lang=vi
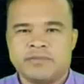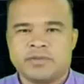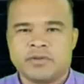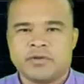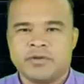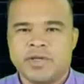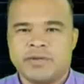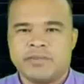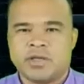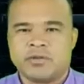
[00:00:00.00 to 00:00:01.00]
leo cao
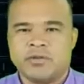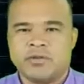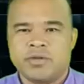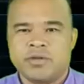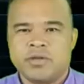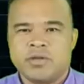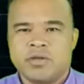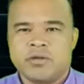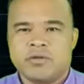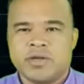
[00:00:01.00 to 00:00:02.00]
nhất có thể
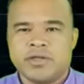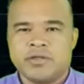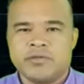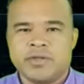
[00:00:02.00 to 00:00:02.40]
mà thôi.